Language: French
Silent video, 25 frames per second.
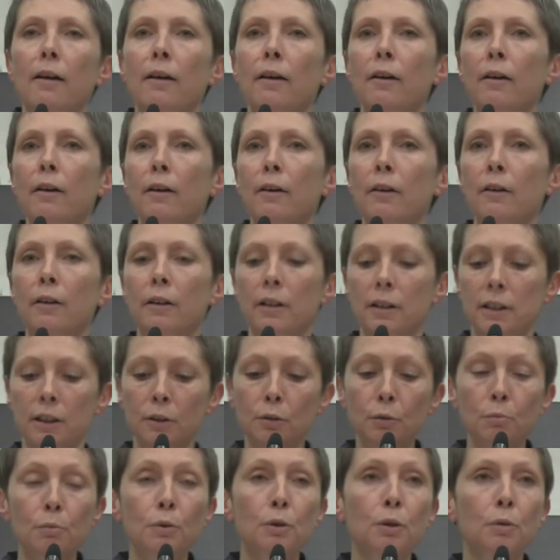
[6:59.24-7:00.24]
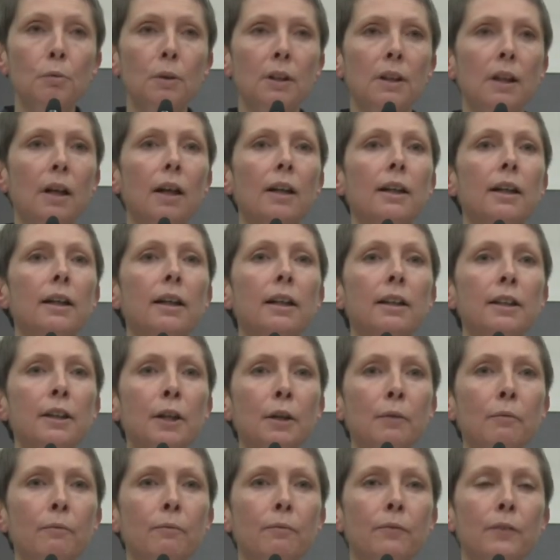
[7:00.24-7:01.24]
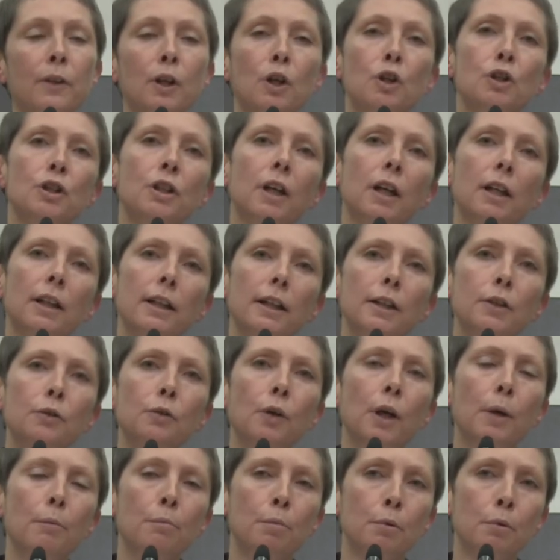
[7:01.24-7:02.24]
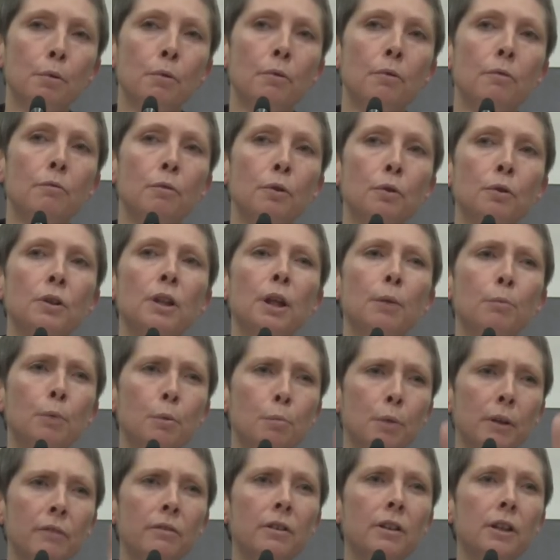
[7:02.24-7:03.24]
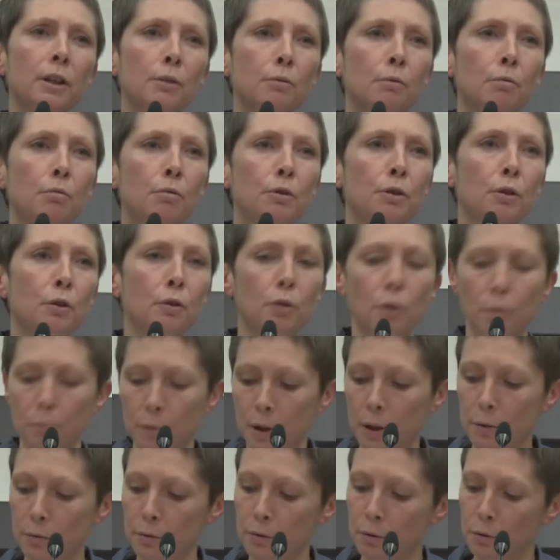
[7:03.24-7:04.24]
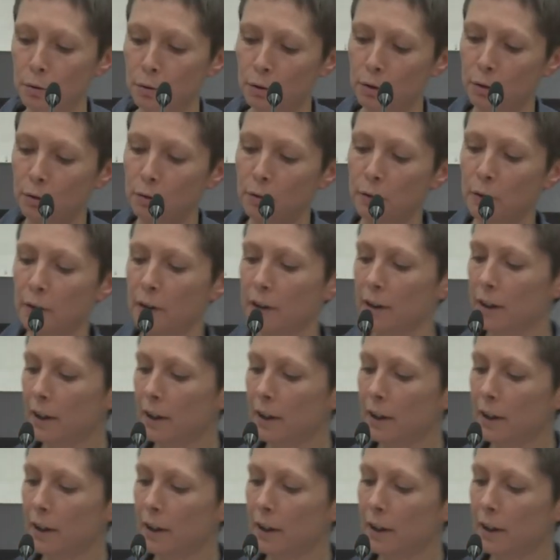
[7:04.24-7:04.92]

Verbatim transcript: Euh, et c'est donc M. Ouattara qui a gagné. Je caricature un peu, volontairement pour éviter que vous vous endormiez, parce que le temps,